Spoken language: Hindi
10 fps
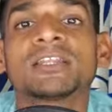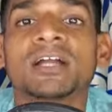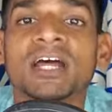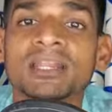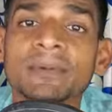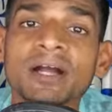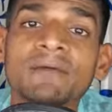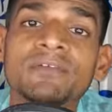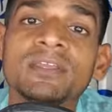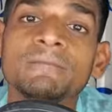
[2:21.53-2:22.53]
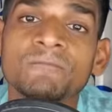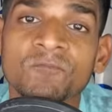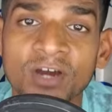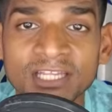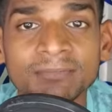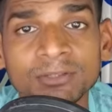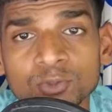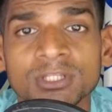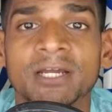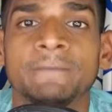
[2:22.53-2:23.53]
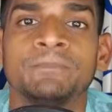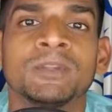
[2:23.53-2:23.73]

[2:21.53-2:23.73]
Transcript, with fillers: निखारने में काफी फायदेमंद होता है